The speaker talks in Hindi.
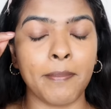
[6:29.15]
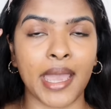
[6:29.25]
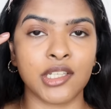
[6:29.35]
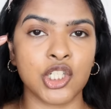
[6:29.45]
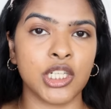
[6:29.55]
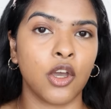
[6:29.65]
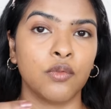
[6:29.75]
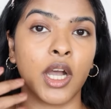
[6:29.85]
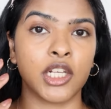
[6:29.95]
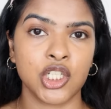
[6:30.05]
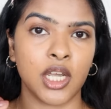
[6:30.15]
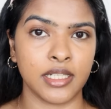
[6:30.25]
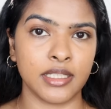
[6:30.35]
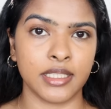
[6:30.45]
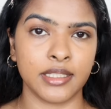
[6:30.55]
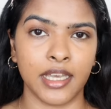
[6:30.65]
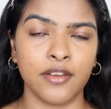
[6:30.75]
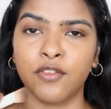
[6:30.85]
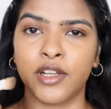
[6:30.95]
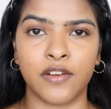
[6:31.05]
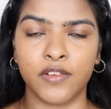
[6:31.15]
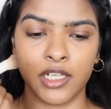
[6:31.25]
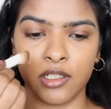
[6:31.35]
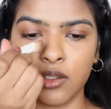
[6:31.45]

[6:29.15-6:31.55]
पैची और वो अच्छा नहीं दिखता है फॉर एवरी डे